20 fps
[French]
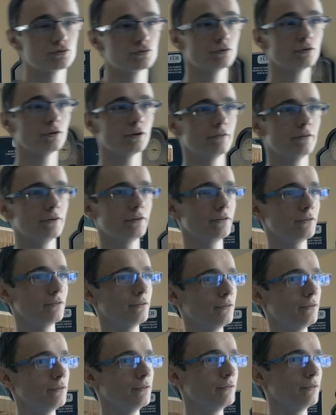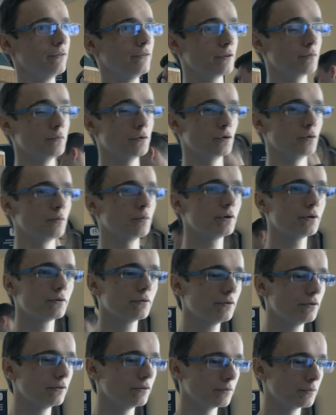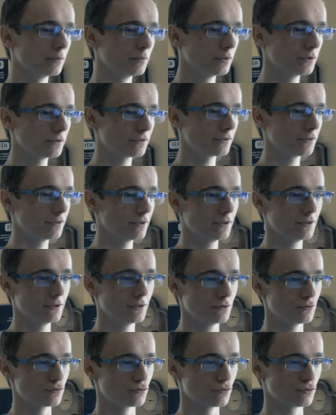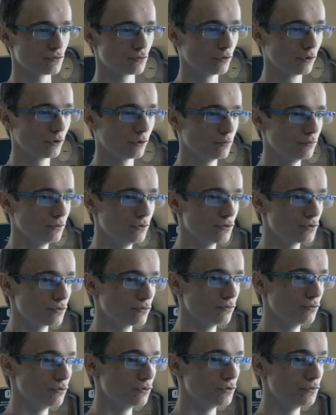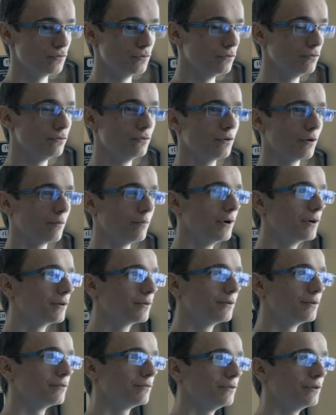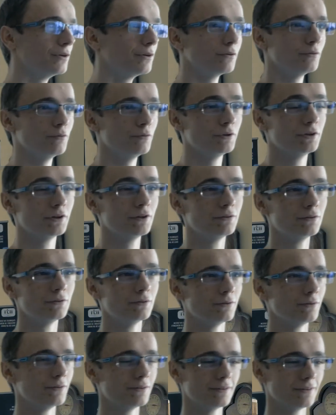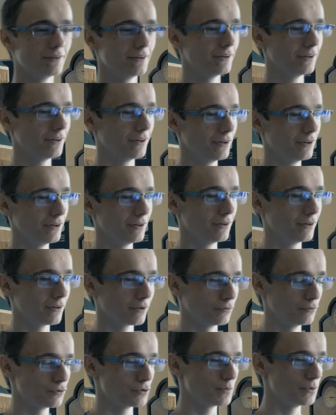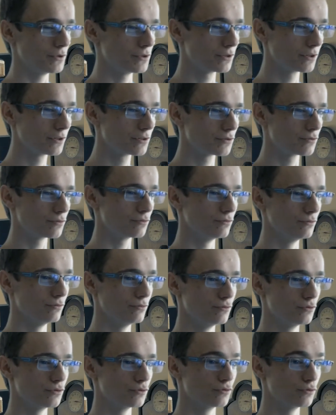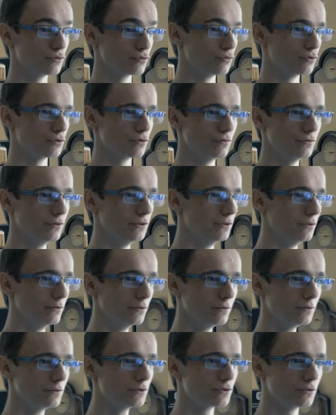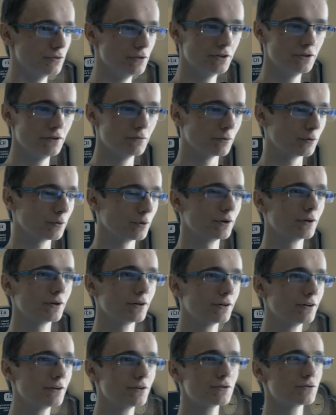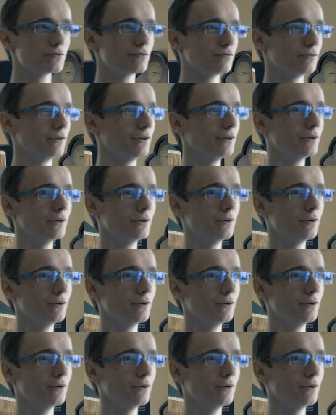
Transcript: sors avec, avec mes copains, avec mes potes. Je sors et puis je, vis une vie normale. Quoi. Au final, un week-end, un de spécial, je, joue aux jeux vidéo, je lis des mangas, je fais